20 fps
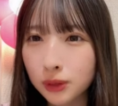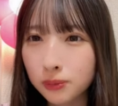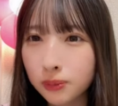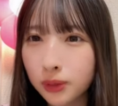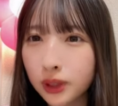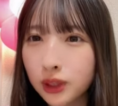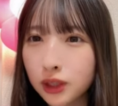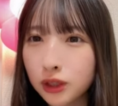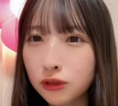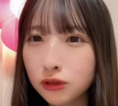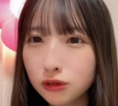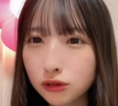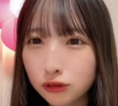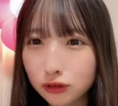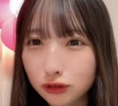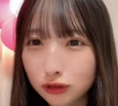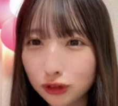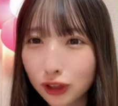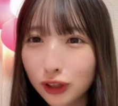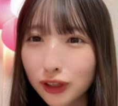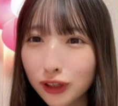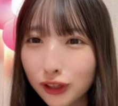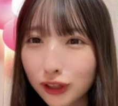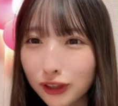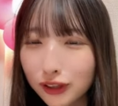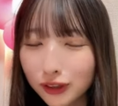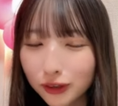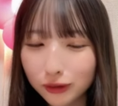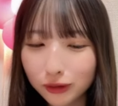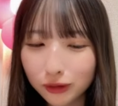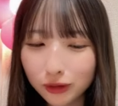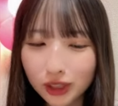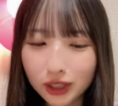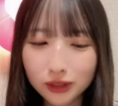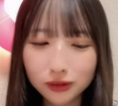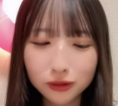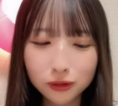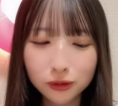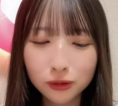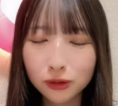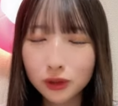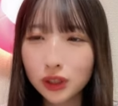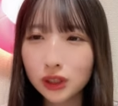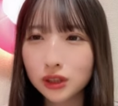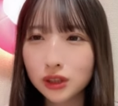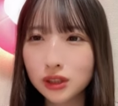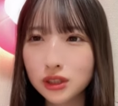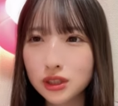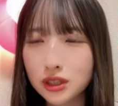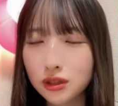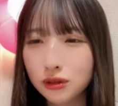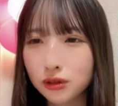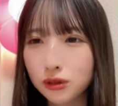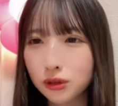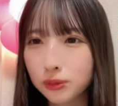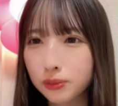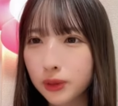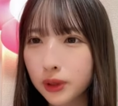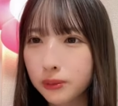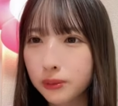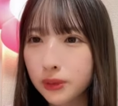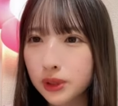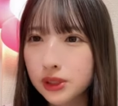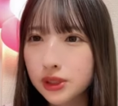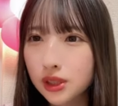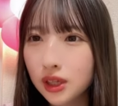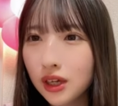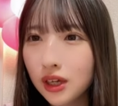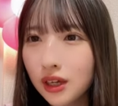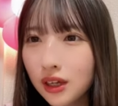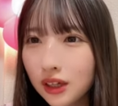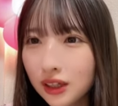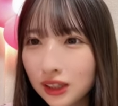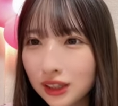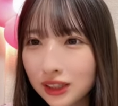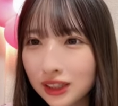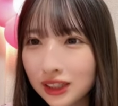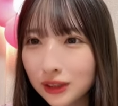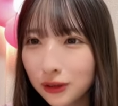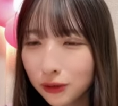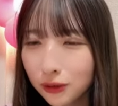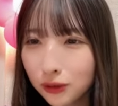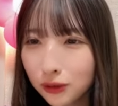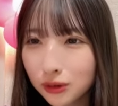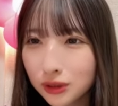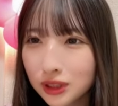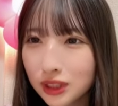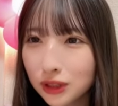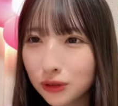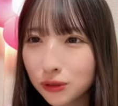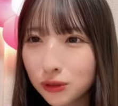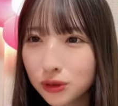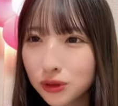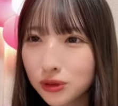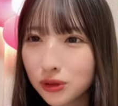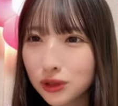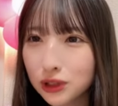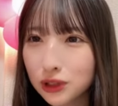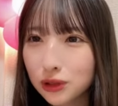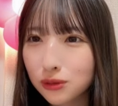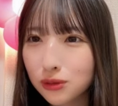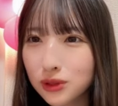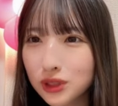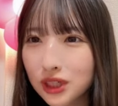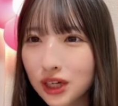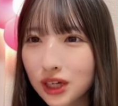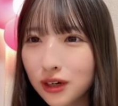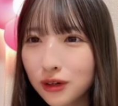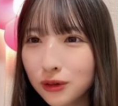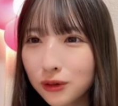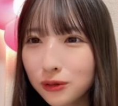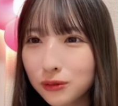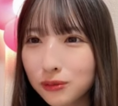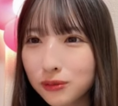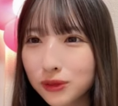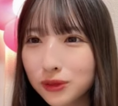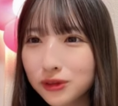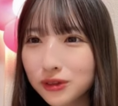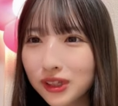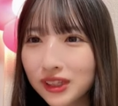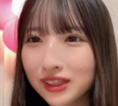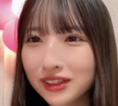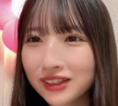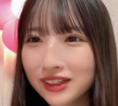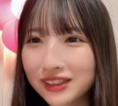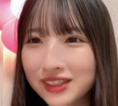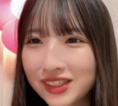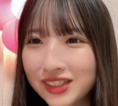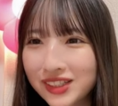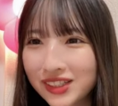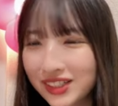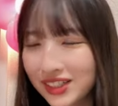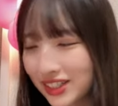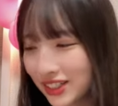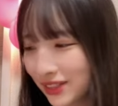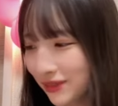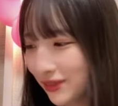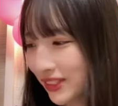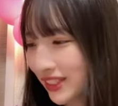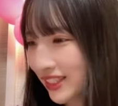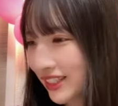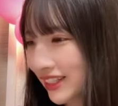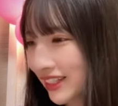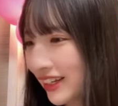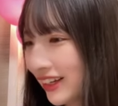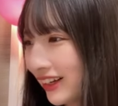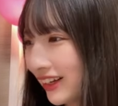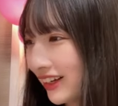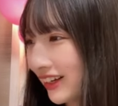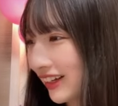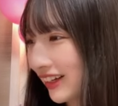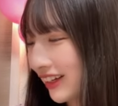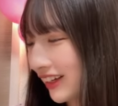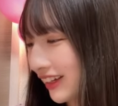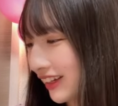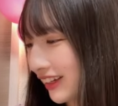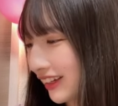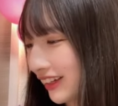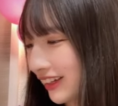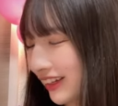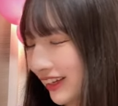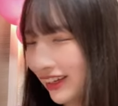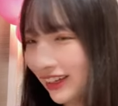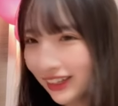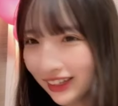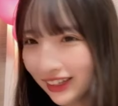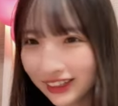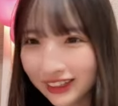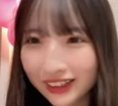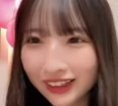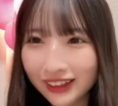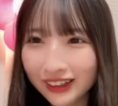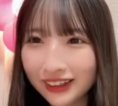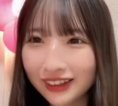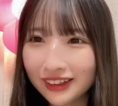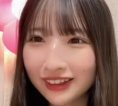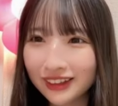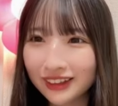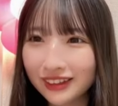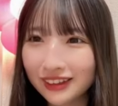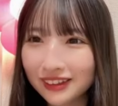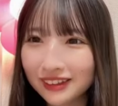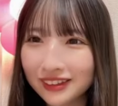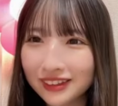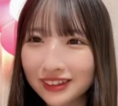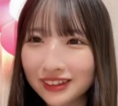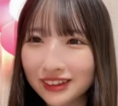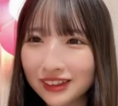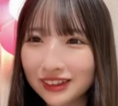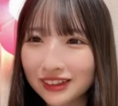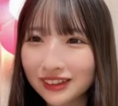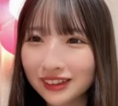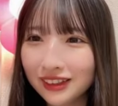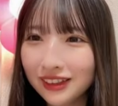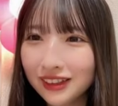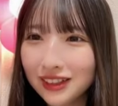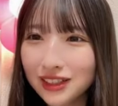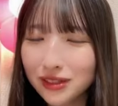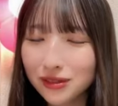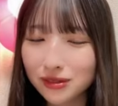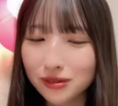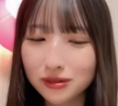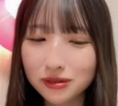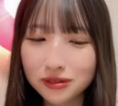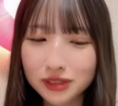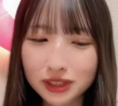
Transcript: ぱいいる俺が不合認定してる人いっぱいいます記録として残すよりその時間を僕は大切にしてますえ何その